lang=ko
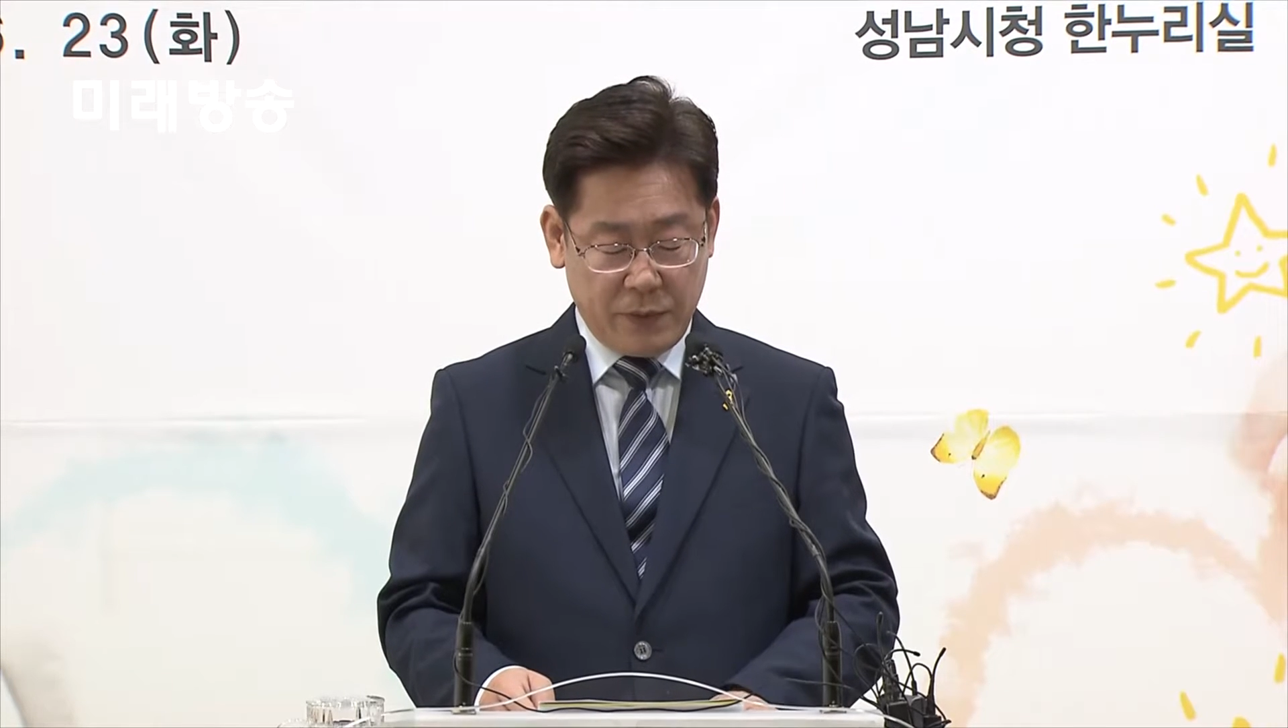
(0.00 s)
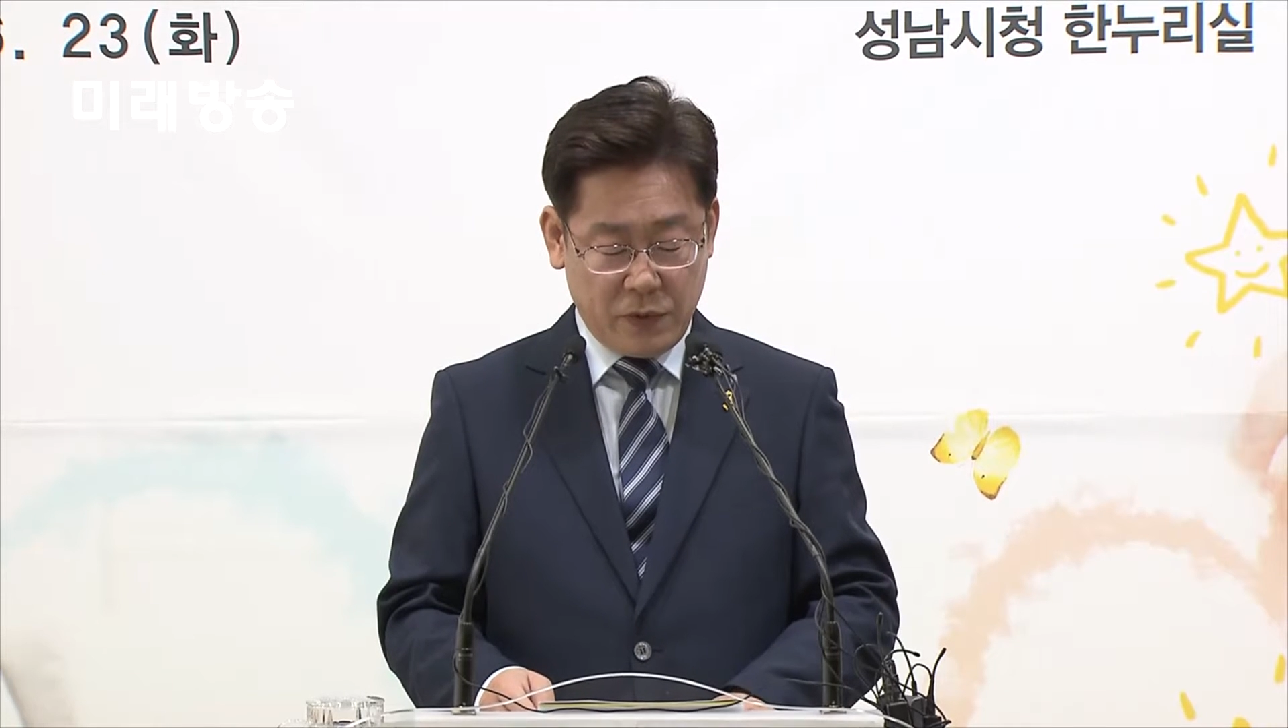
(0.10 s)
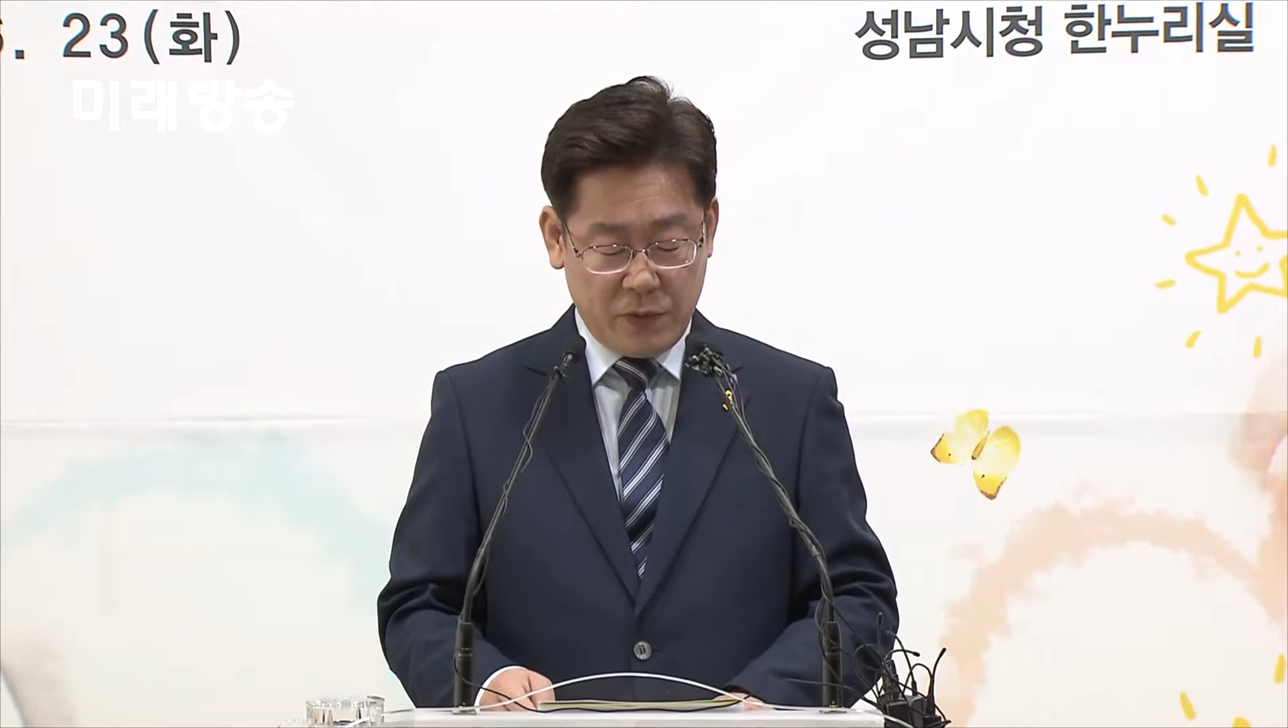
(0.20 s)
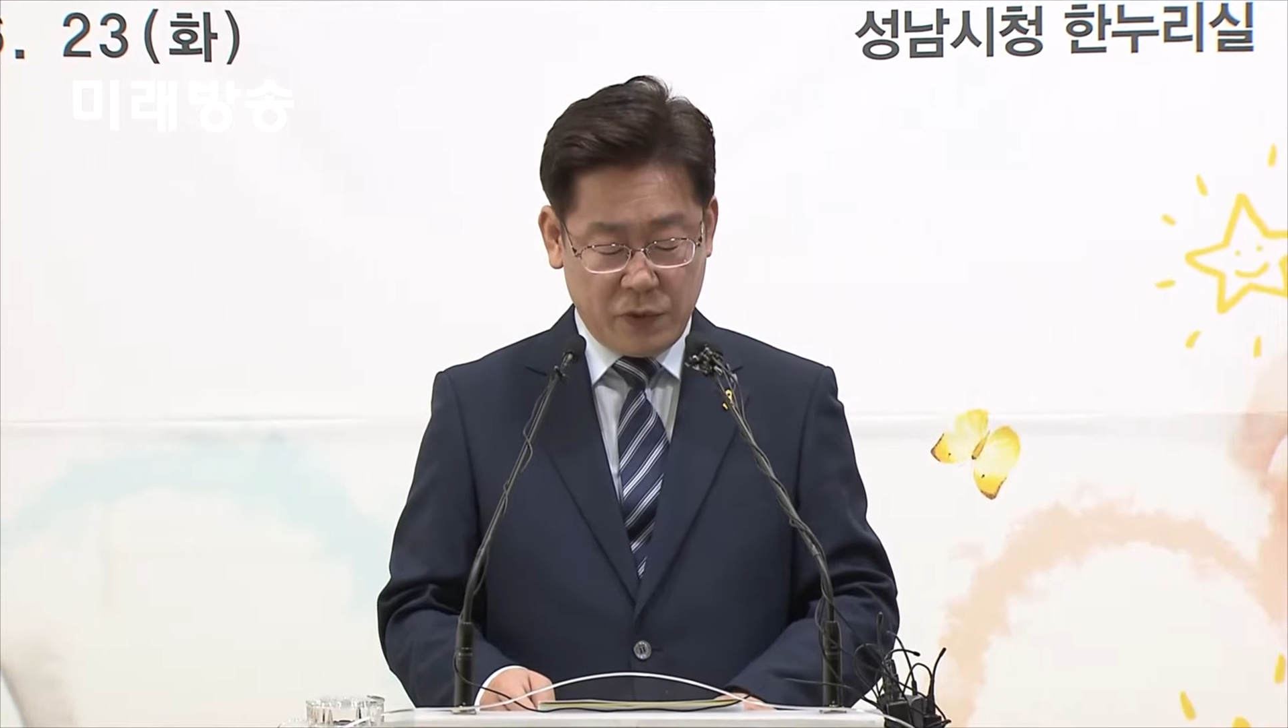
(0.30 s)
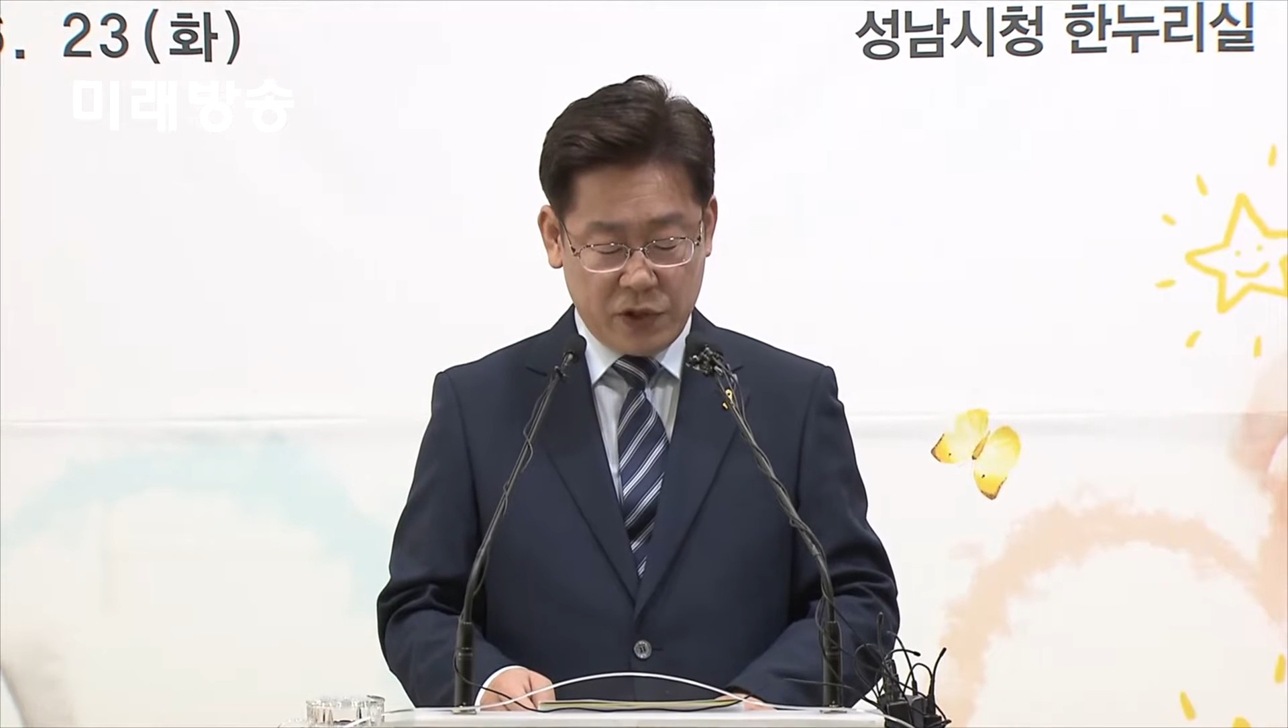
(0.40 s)

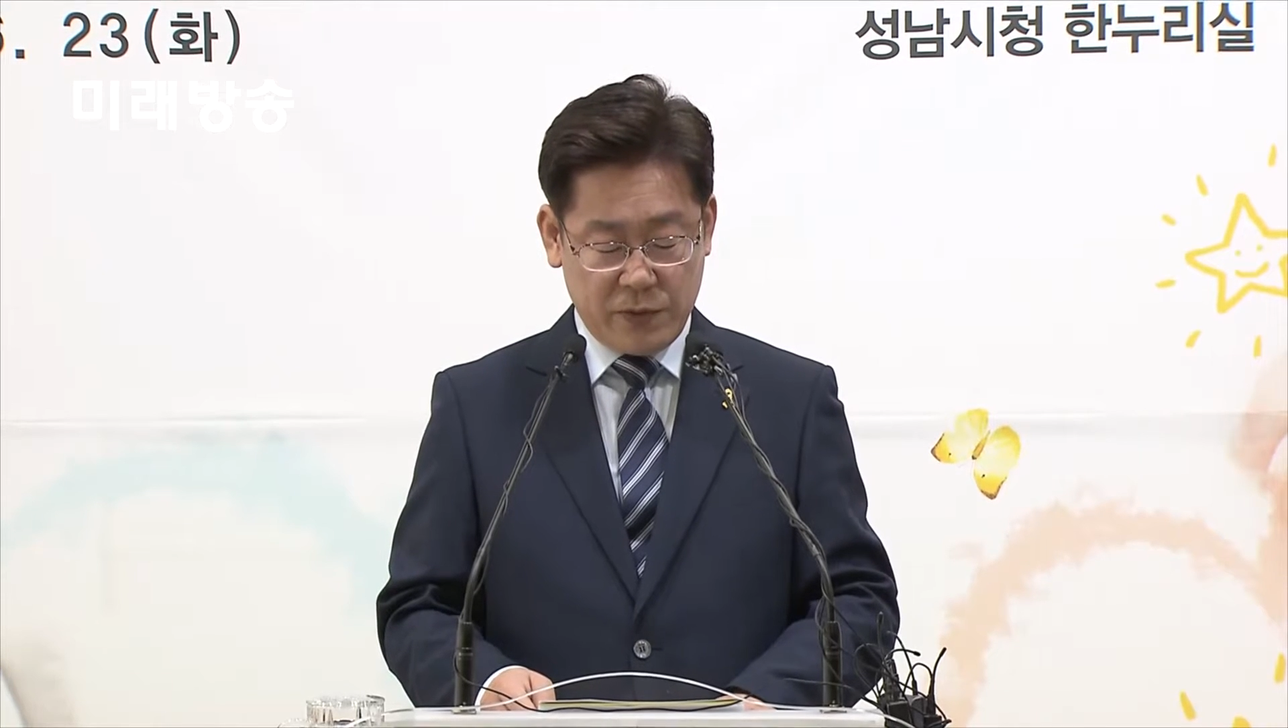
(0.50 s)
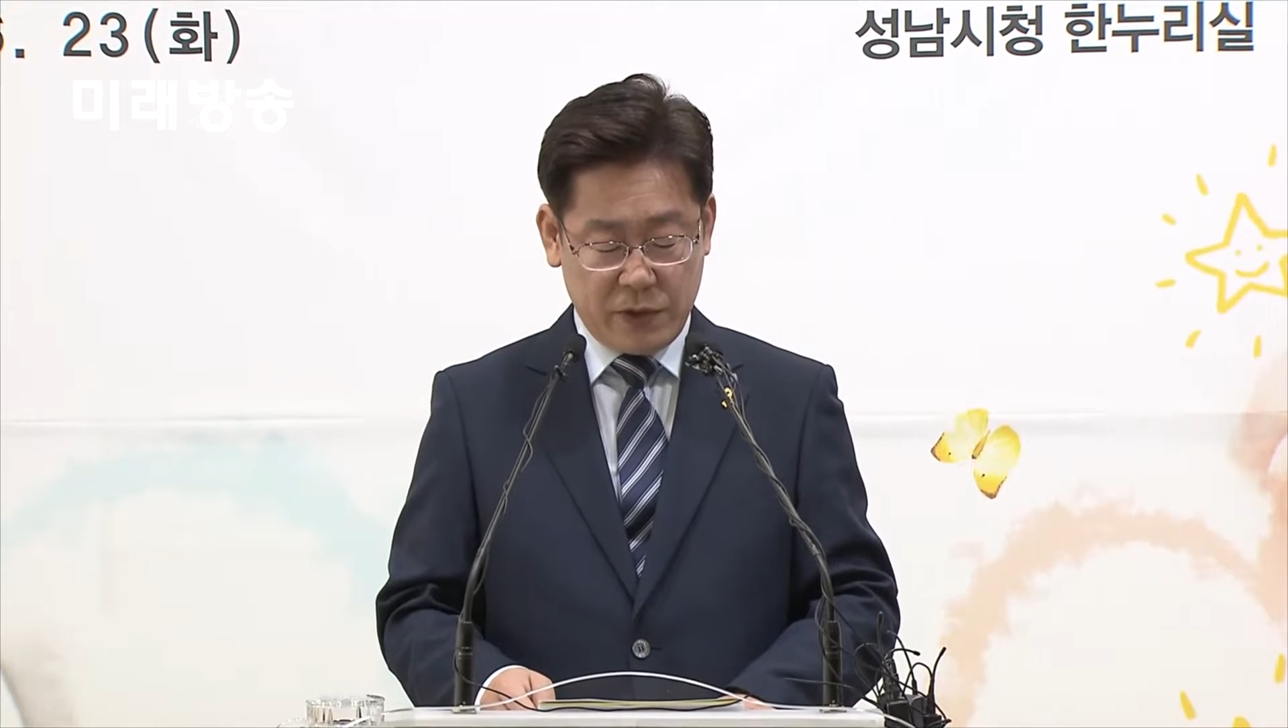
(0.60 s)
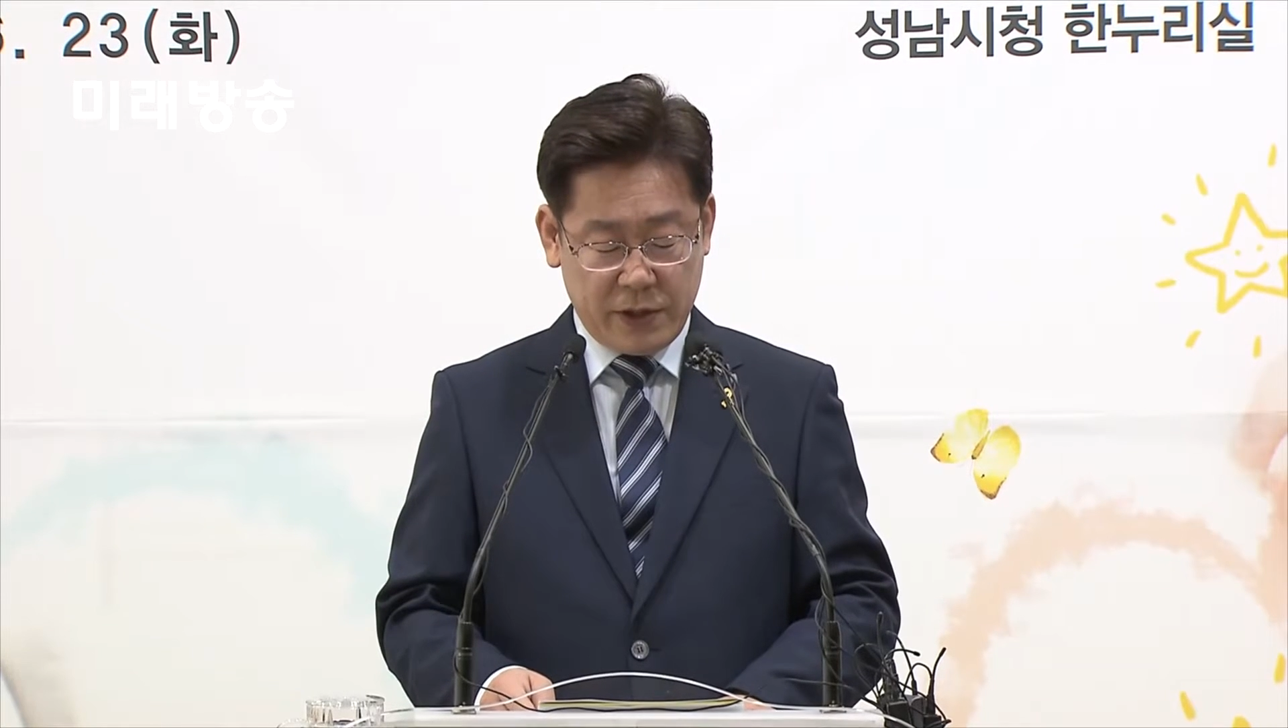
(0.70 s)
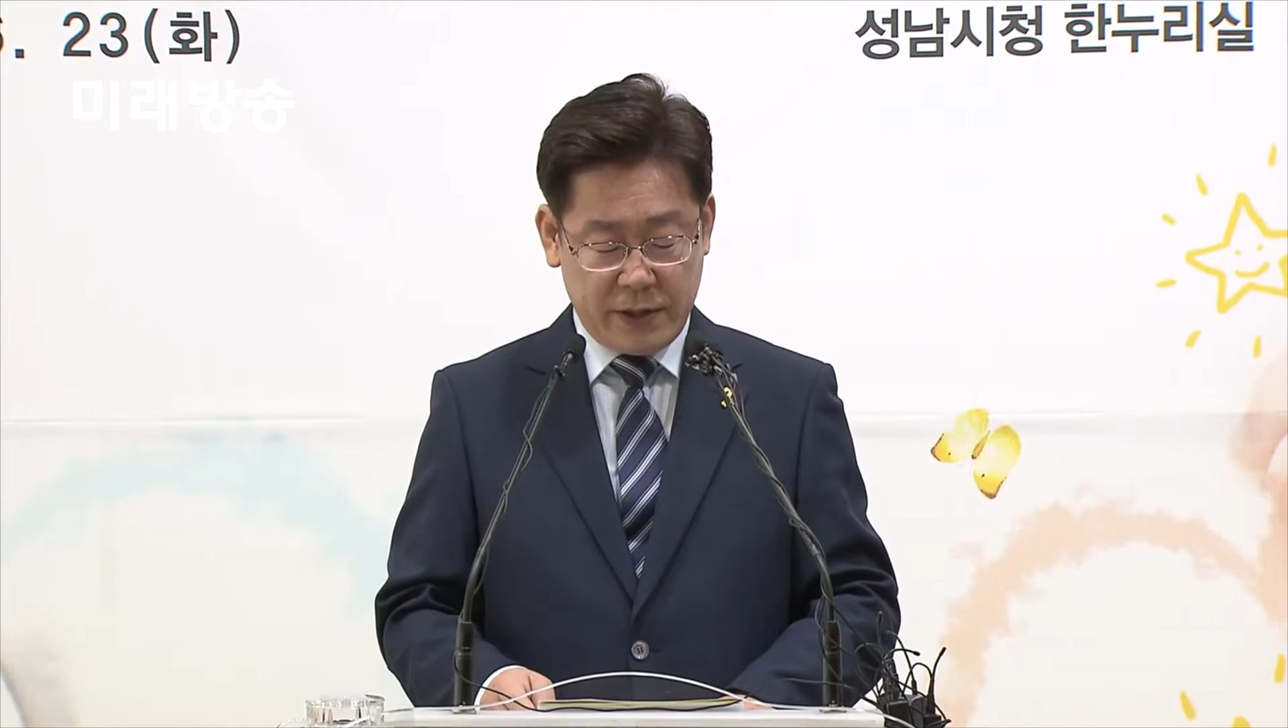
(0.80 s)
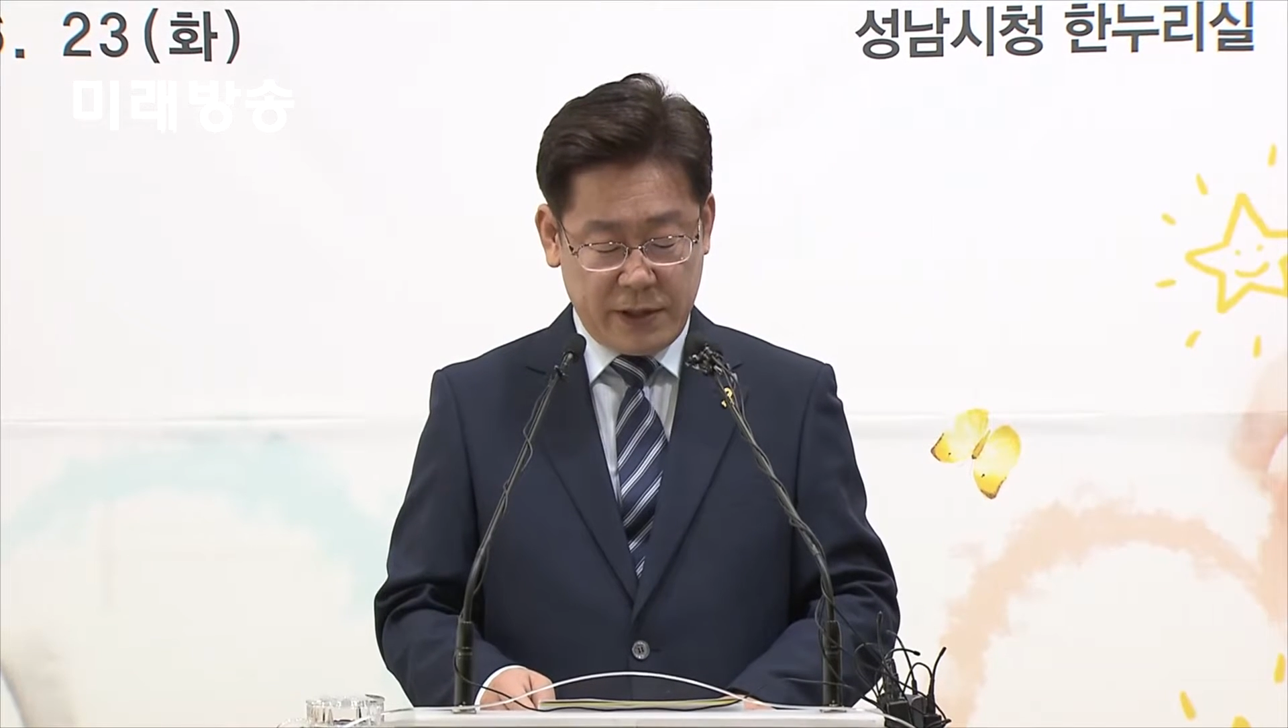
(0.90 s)
보건복지부는